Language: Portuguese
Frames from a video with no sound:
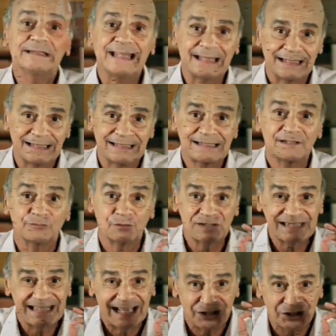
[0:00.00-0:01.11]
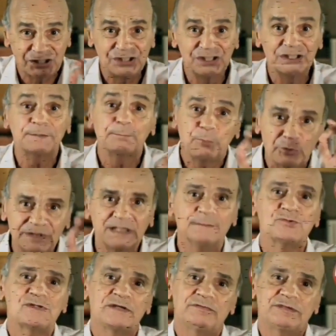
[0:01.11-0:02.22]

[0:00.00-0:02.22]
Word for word: Dengue, se você agir, podemos